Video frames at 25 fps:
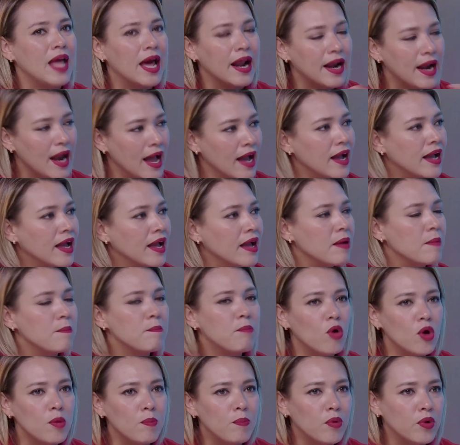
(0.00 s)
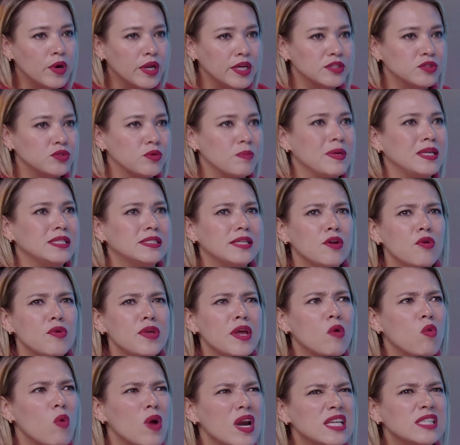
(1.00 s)
de arranque voy por eso. Me dicen,
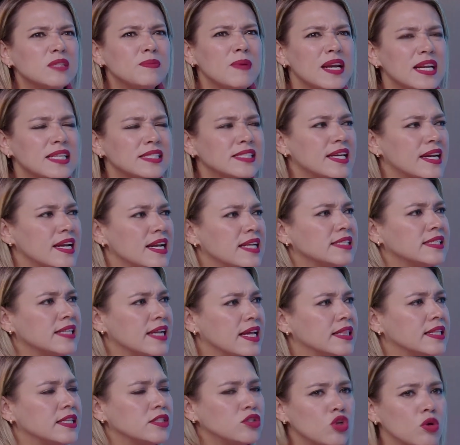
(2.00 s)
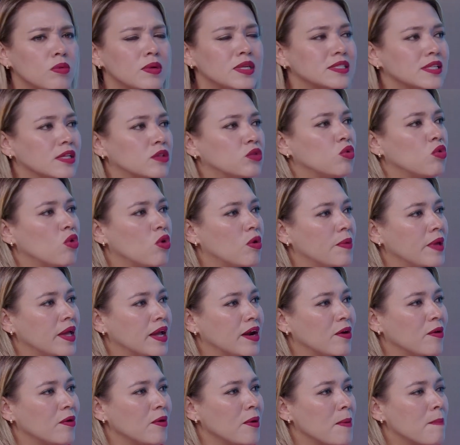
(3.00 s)
oye, ¿cuáles van a ser las grandes obras de tu
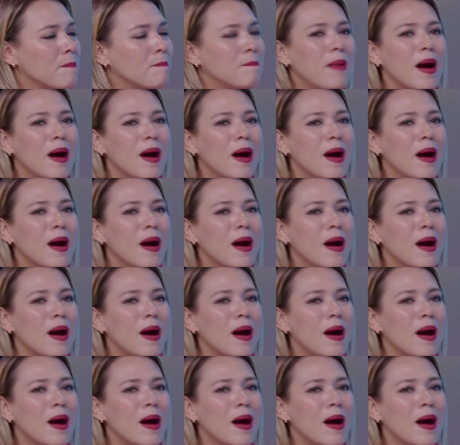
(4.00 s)
gobierno?